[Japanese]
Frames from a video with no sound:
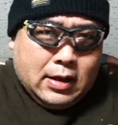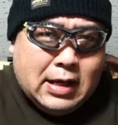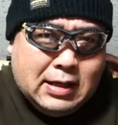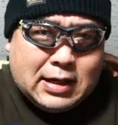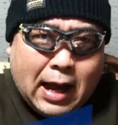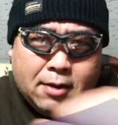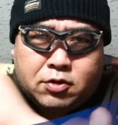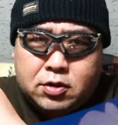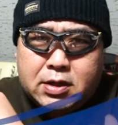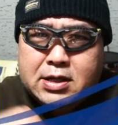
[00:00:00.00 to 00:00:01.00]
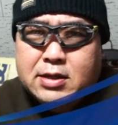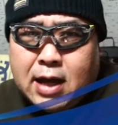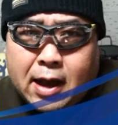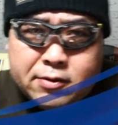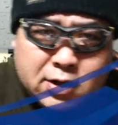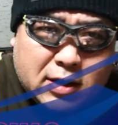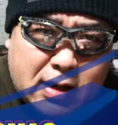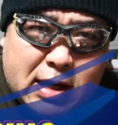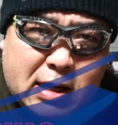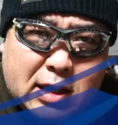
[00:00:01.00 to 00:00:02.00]
イン t ハウス、イン s ハウス、
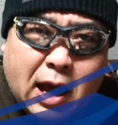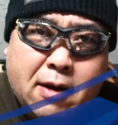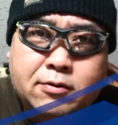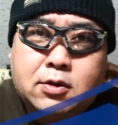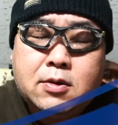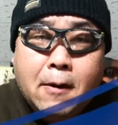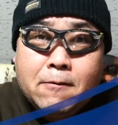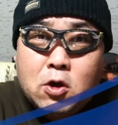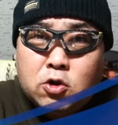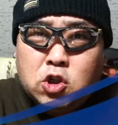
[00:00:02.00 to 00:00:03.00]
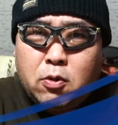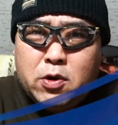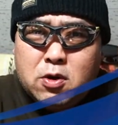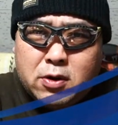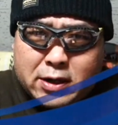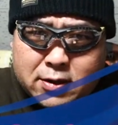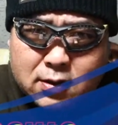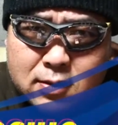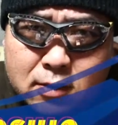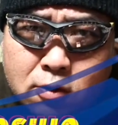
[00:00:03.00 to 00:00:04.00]
イン e ハウス。吉尾 v で
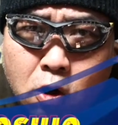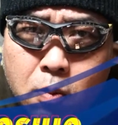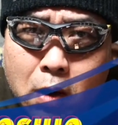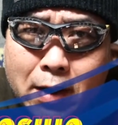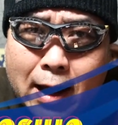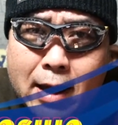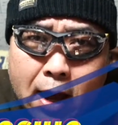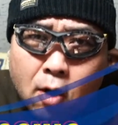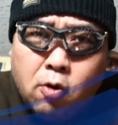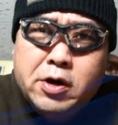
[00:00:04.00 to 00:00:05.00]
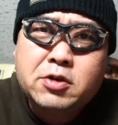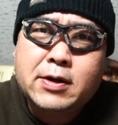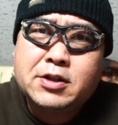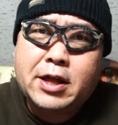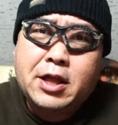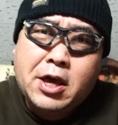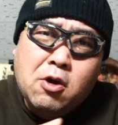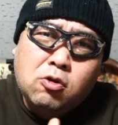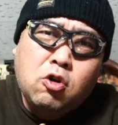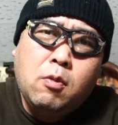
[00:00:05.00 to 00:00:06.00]
す。こんばんは。本日はですね、寝
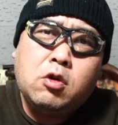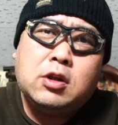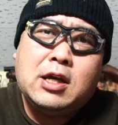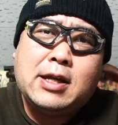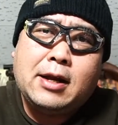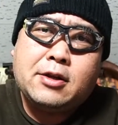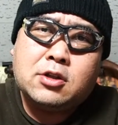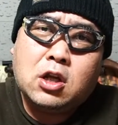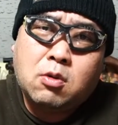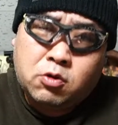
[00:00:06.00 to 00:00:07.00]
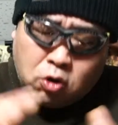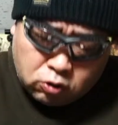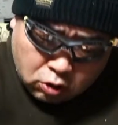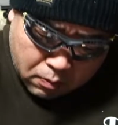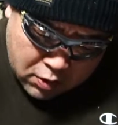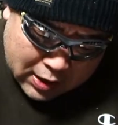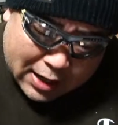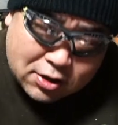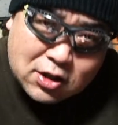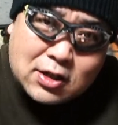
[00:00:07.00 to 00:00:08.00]
ようと思っていたんですけども、ちょっとムカ
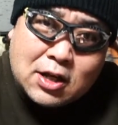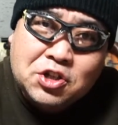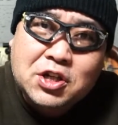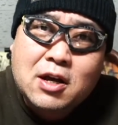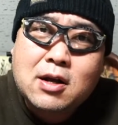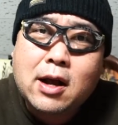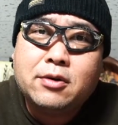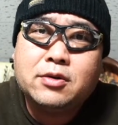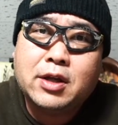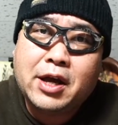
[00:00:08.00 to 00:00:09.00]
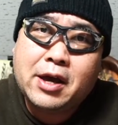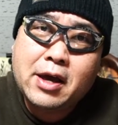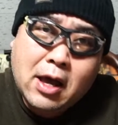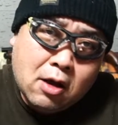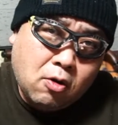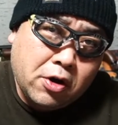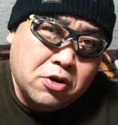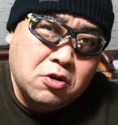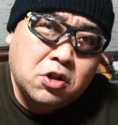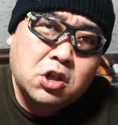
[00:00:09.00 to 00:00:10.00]
ついた事案があるんで、これ
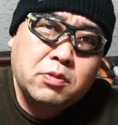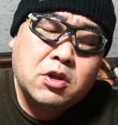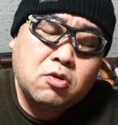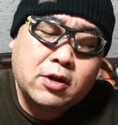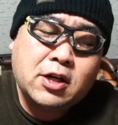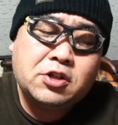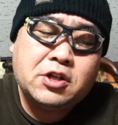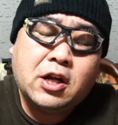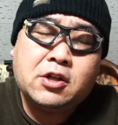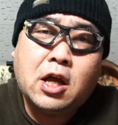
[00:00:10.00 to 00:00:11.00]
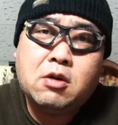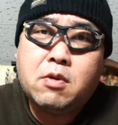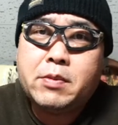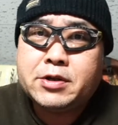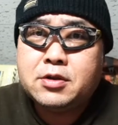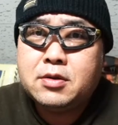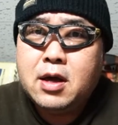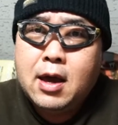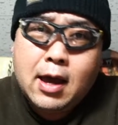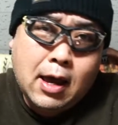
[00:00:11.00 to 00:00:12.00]
YouTube に撮らさせていただきたいと思います。
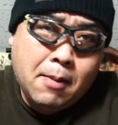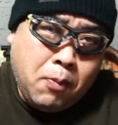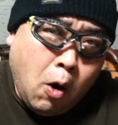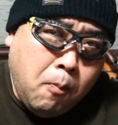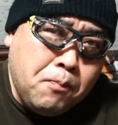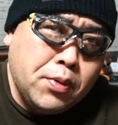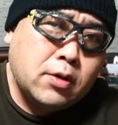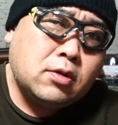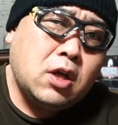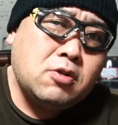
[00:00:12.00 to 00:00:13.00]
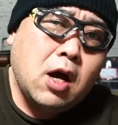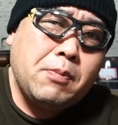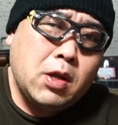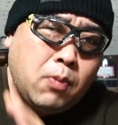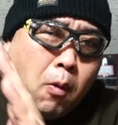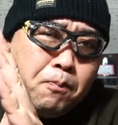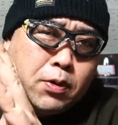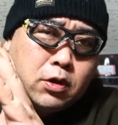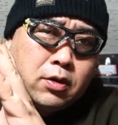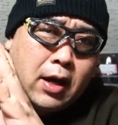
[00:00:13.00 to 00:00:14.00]
えー、ポップルっていうアプリ、
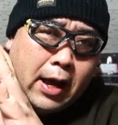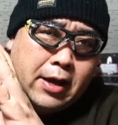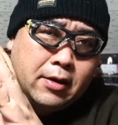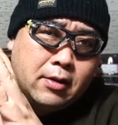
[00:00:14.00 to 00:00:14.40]
ポップル。はい。